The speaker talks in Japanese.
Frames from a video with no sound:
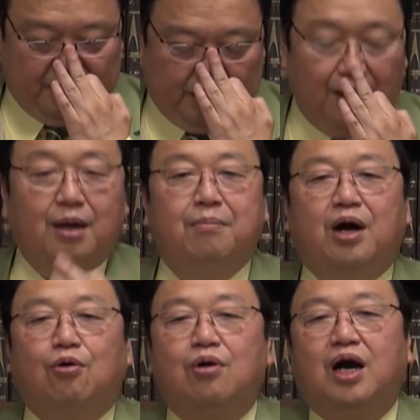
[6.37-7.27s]
で、
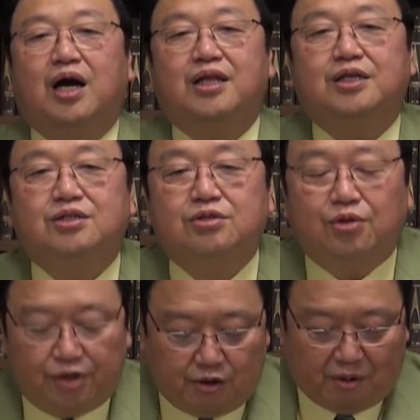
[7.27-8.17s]
まあ、今回話す
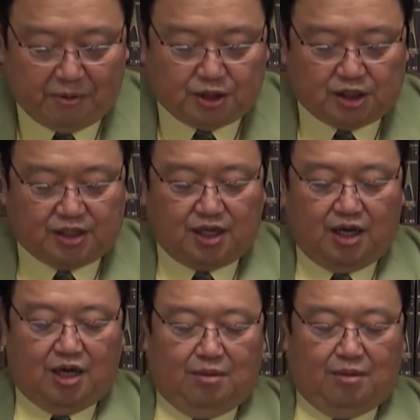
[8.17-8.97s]
要点は3つです。